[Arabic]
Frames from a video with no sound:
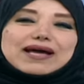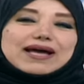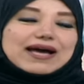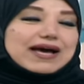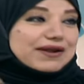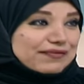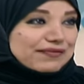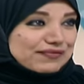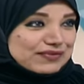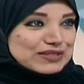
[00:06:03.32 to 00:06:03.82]

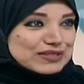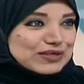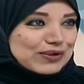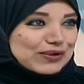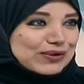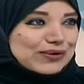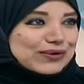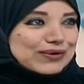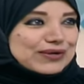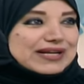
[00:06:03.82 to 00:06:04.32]
عرفتي
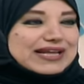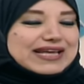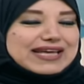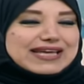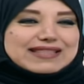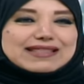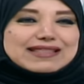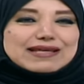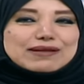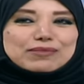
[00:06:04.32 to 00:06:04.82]
شلون؟ إيه.
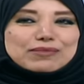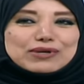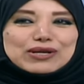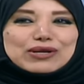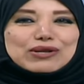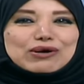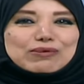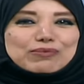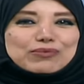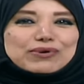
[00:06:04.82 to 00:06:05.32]
اذا من
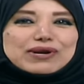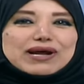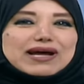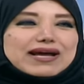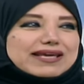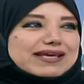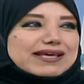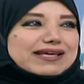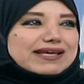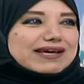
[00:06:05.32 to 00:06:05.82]
اليوم
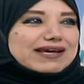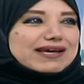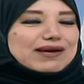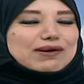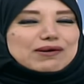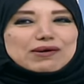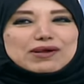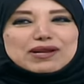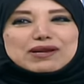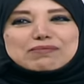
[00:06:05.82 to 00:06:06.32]
ورايح
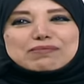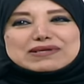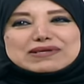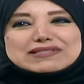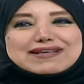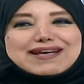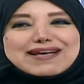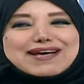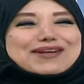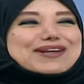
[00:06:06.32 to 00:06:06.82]

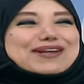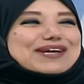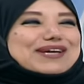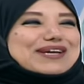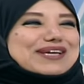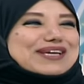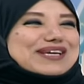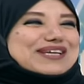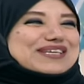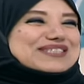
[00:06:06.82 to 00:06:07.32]
المصانع
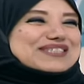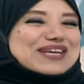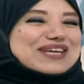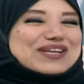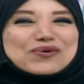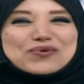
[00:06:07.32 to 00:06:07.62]
يت...